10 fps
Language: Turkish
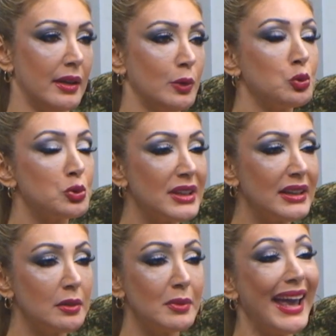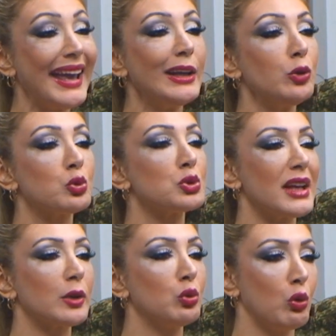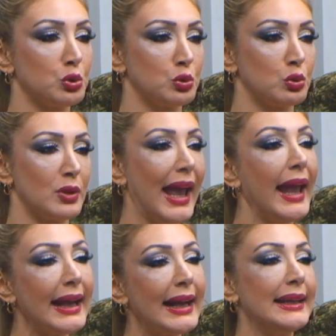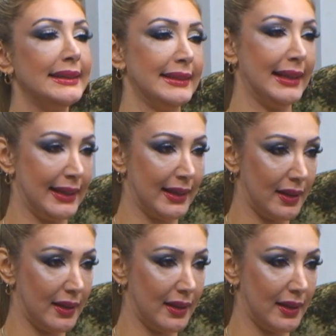yüzde yirmi en yüksek dozdur, en kaliteli.